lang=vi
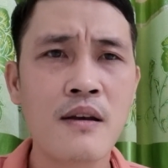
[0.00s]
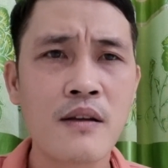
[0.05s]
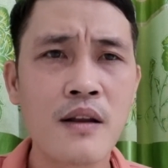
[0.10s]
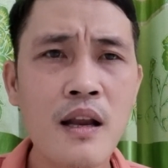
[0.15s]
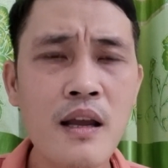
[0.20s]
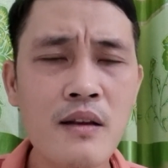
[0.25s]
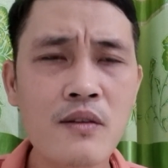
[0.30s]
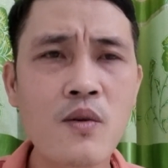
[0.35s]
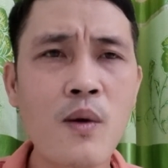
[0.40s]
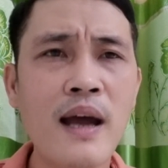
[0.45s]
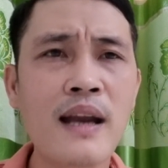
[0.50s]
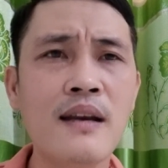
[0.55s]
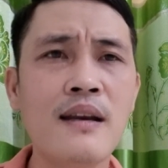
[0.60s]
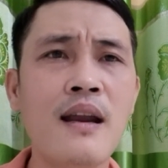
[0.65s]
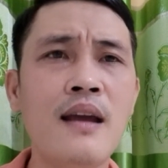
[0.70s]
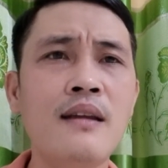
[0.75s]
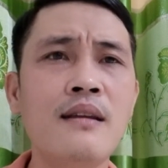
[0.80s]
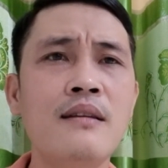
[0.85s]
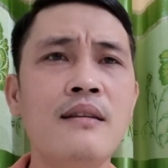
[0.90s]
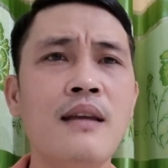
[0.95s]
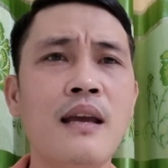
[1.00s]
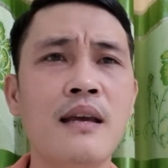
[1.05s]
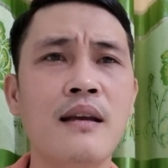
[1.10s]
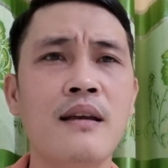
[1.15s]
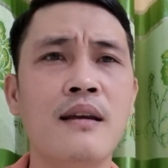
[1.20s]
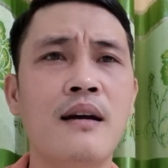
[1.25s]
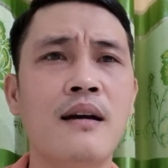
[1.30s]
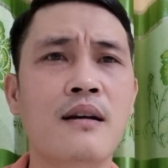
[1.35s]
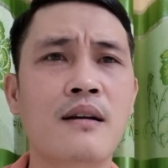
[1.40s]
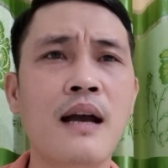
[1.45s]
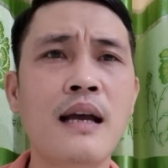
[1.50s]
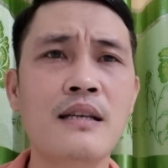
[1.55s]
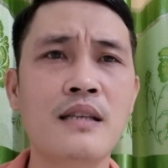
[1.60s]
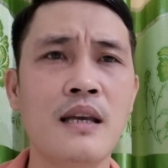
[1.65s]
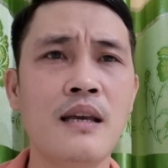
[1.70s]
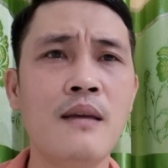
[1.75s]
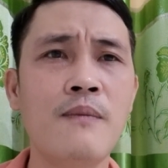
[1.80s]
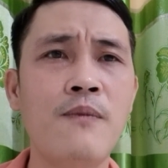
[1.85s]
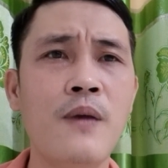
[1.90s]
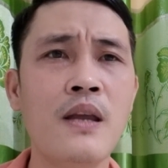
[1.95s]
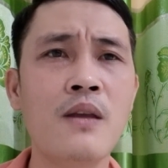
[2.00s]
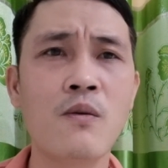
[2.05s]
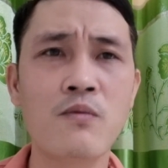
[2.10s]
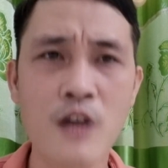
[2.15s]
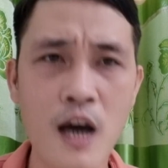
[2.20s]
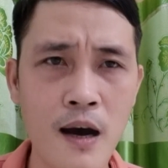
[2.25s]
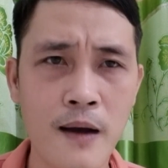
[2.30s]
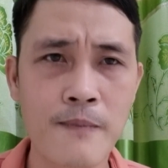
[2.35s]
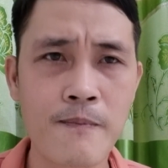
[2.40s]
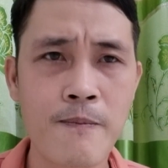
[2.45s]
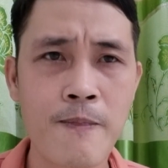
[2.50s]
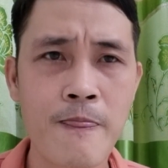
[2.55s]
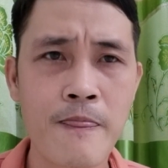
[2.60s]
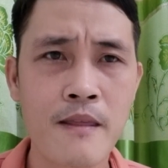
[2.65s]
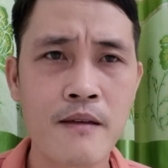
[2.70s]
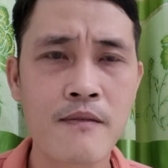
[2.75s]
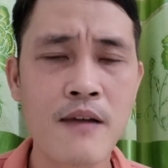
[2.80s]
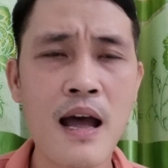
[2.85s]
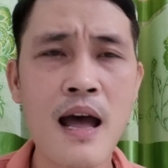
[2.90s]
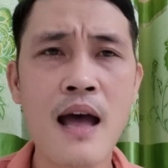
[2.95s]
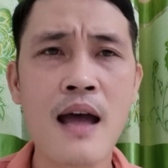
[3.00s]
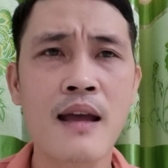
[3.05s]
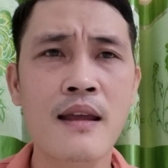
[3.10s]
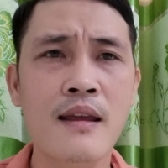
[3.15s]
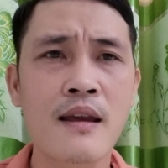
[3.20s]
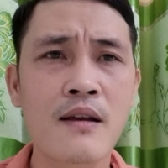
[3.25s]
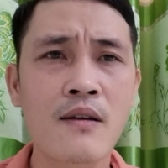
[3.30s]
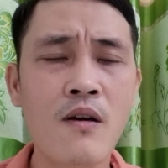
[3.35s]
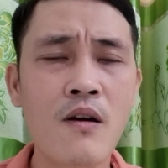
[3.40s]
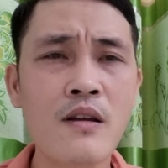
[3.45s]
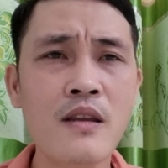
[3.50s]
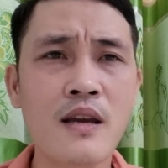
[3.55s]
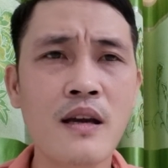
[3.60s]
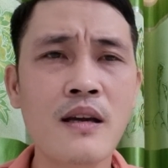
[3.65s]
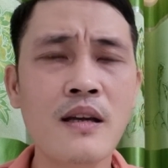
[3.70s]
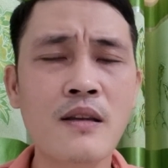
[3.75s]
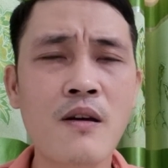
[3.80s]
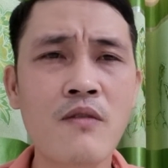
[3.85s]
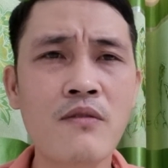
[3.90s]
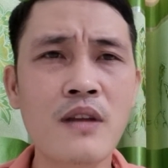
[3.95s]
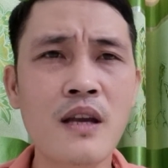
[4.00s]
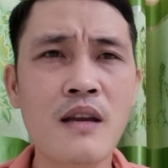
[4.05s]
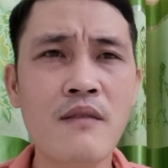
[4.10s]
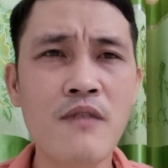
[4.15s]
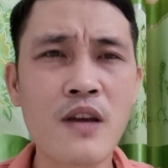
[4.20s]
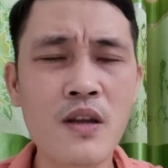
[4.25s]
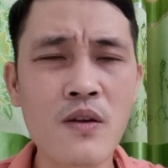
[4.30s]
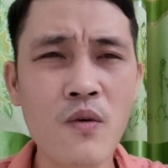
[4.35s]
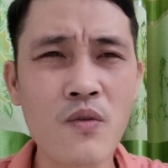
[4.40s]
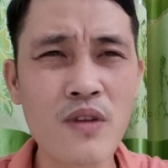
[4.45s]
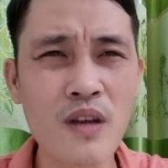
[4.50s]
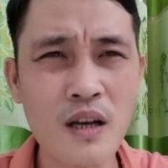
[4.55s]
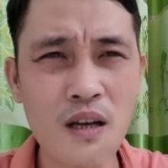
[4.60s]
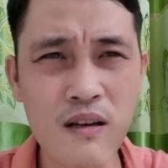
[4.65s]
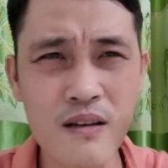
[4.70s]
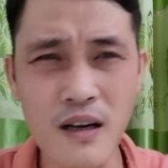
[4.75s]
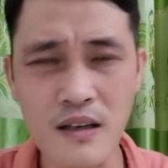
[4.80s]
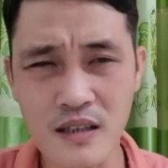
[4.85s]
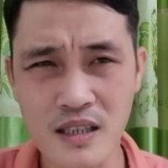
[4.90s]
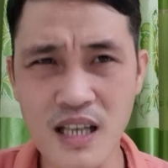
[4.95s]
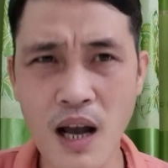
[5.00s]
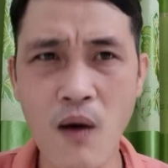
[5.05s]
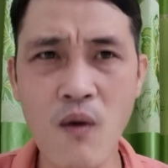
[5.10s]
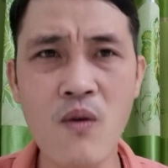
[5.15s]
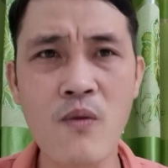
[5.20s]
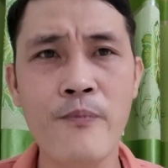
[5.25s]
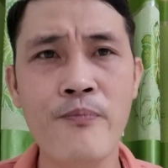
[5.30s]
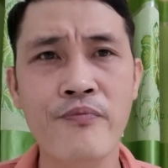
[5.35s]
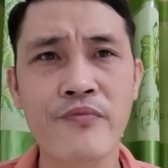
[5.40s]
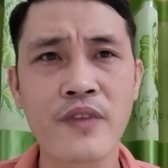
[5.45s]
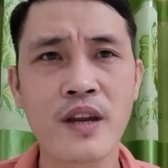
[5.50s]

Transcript: liên quan đến chị uh, ca sĩ Phi Nhung được và có những cái thông tin ví dụ như cực xấu